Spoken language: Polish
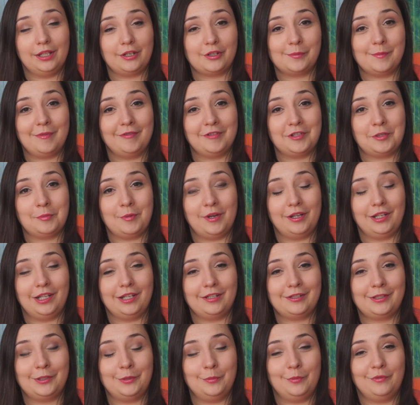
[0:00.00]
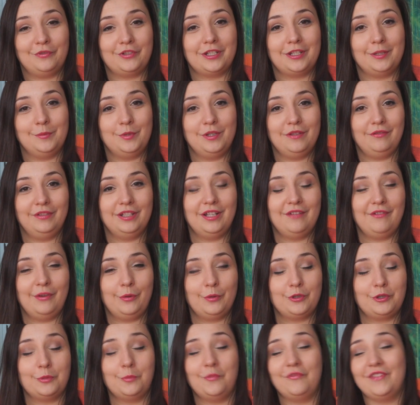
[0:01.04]
rozmawiać po angielsku, bo wszystkim się
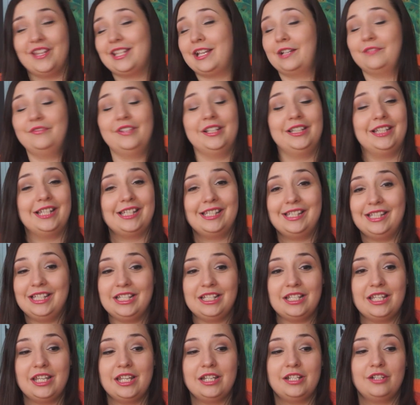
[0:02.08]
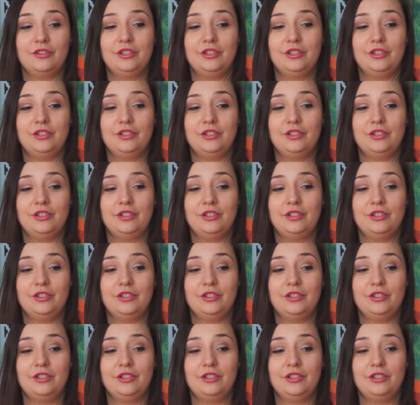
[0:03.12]
wydawało, że mówię tak fantastycznie,